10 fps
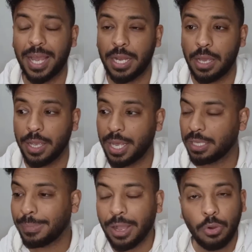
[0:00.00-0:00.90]
لي أنا
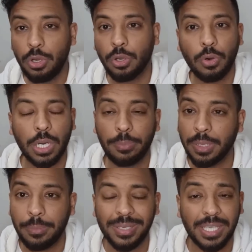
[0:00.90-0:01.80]
كانت مع كل كورة
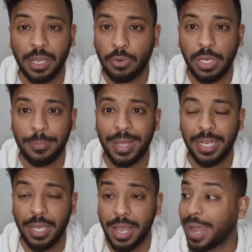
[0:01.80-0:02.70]
بيلمسها
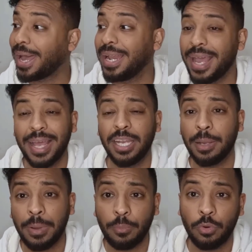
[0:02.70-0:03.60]
بالي على هاني
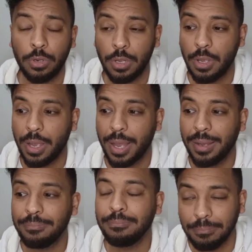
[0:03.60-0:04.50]
عمامه
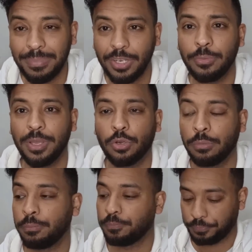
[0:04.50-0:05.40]
بيني
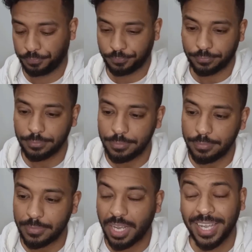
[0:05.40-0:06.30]
وبينكم
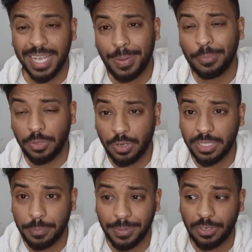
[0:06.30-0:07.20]
غياب عبد
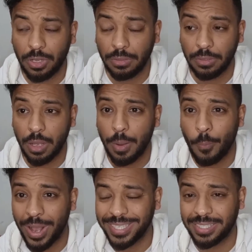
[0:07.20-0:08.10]
القادر بدران
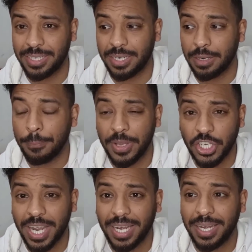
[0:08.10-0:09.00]
مؤثر
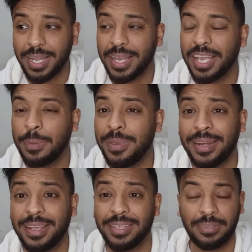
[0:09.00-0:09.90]
بشكل
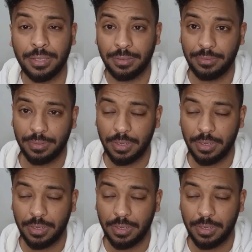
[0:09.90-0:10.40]
كبير جدا